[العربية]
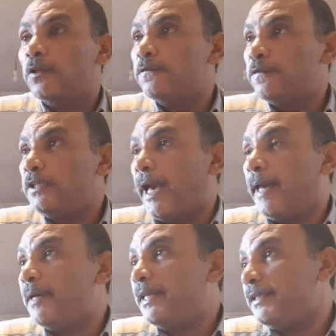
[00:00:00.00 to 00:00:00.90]
في
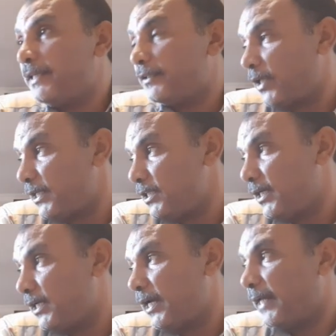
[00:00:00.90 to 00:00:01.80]
عمليتي
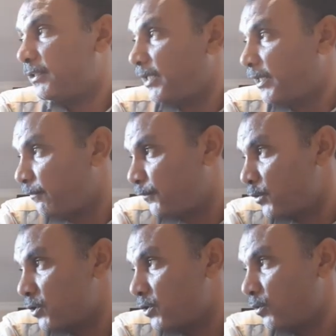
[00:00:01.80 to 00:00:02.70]

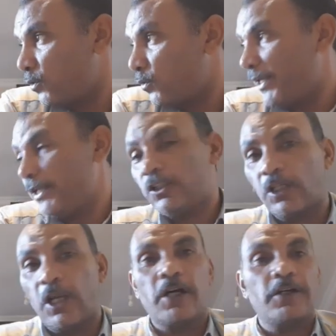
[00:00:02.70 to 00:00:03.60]
التنفس
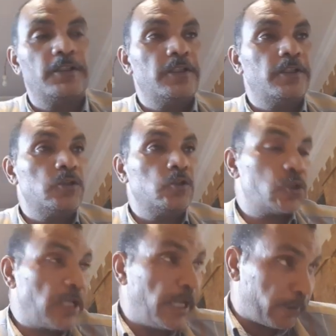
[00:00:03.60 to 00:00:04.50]
والاحتراق
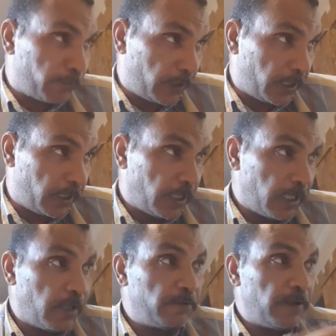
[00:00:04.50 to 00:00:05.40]
تستهلك في ايه
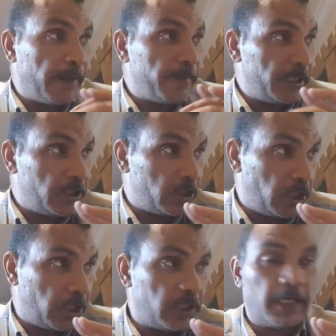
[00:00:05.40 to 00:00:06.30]
في
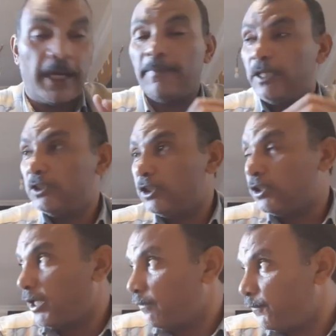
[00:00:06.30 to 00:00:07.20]
عمليتين عملية
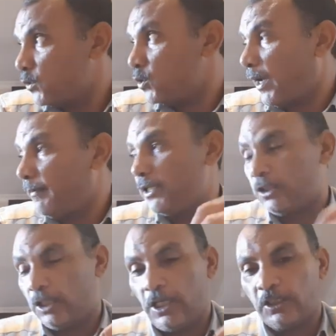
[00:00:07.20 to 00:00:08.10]
التنفس
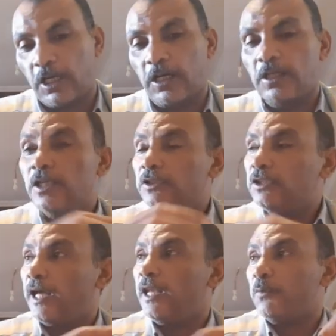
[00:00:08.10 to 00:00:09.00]
وعملية الاحتراق
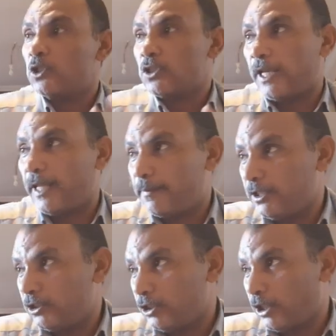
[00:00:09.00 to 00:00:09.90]
تعال بص على
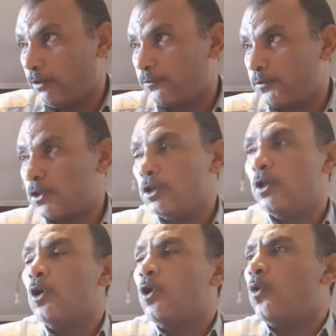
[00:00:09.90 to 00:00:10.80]
عملية التنفس
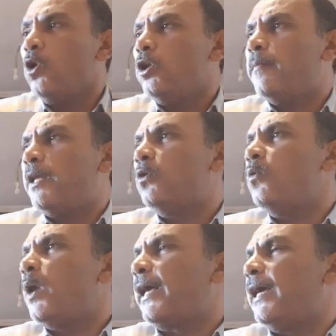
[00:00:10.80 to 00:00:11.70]
كل من
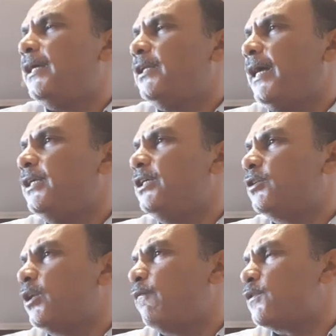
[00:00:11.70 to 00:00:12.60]
هو كائن حي
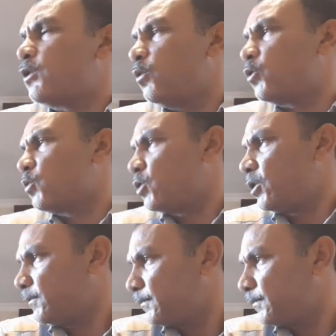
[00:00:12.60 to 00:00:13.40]
يتنفس الأكسجين